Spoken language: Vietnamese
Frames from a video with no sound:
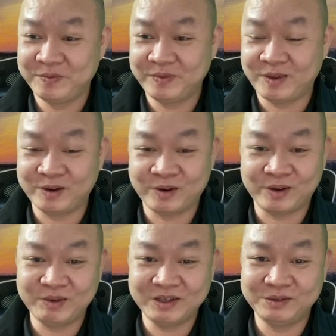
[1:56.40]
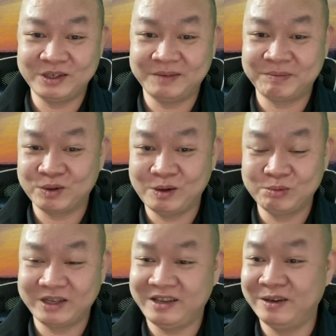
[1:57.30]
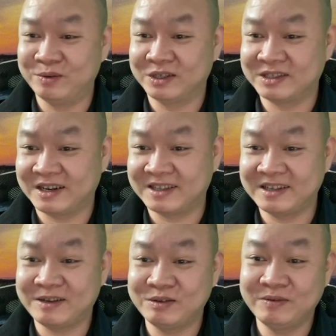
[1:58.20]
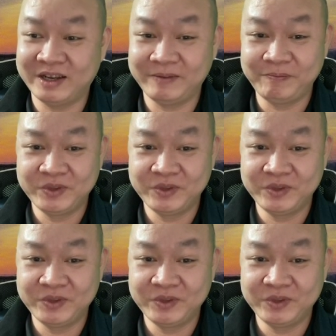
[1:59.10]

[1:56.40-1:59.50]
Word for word: Họ nói một cái điều gì đấy tôi không thể hiểu được rằng là tại sao như vậy.